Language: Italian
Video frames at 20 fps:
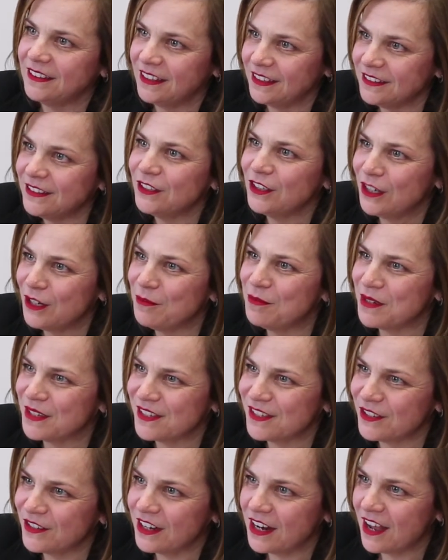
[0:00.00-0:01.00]
direzione del
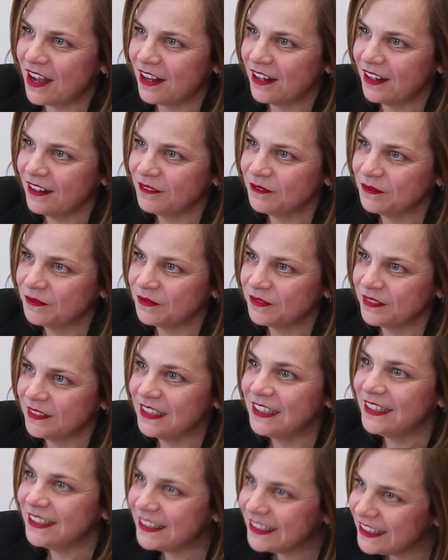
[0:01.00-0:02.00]
personale,
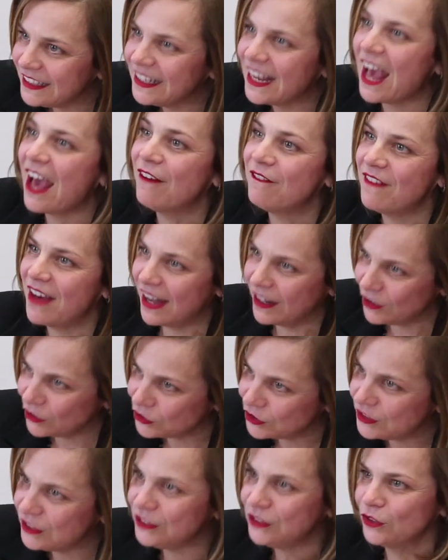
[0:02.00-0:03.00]
di chi a
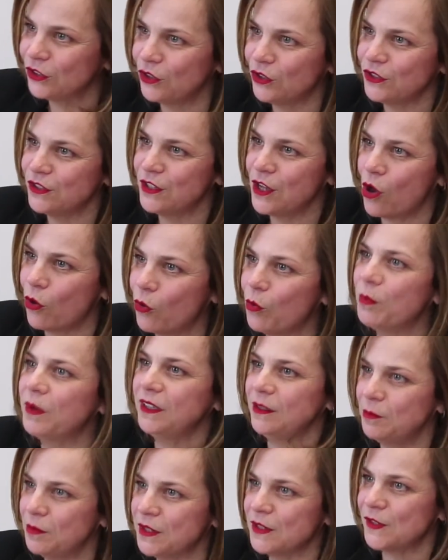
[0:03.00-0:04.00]
vario titolo si occupa
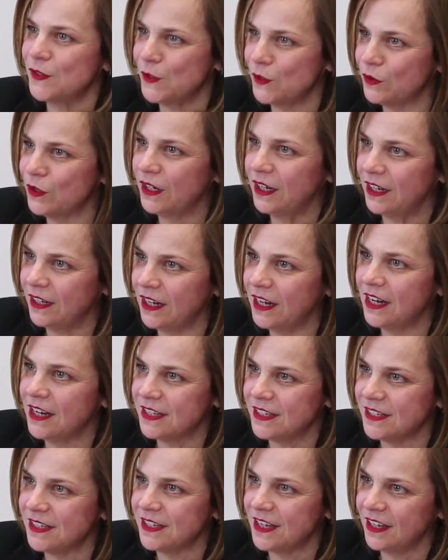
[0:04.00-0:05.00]
di persone nelle
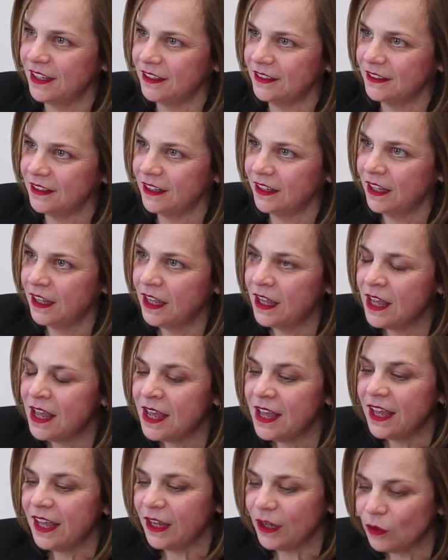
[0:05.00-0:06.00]
aziende.
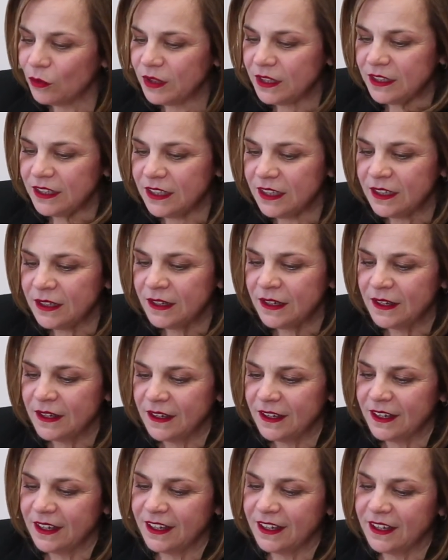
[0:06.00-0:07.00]
E quindi
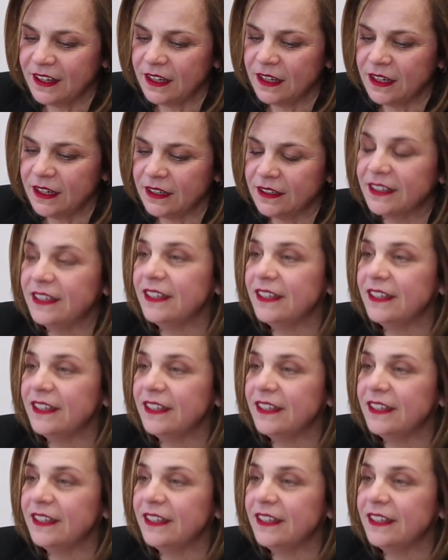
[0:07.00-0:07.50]
eh,